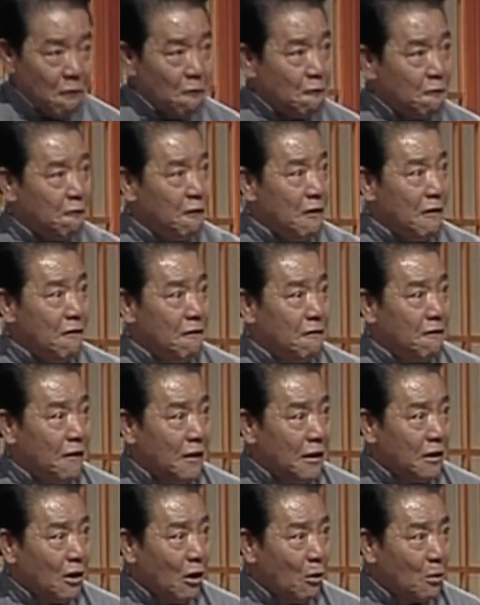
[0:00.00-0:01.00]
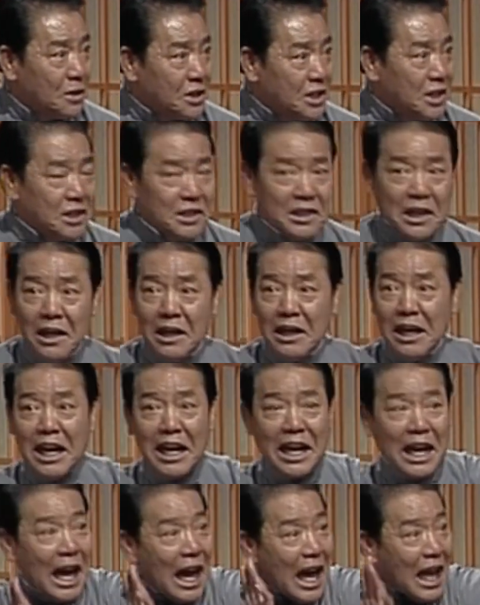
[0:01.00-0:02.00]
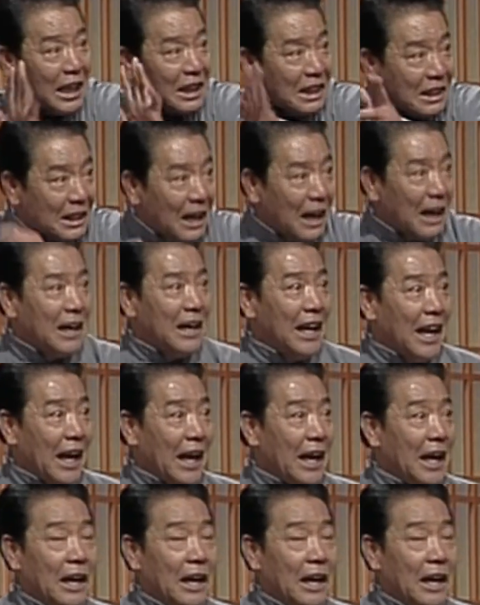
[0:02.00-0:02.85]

纷纷到京城来看灯来，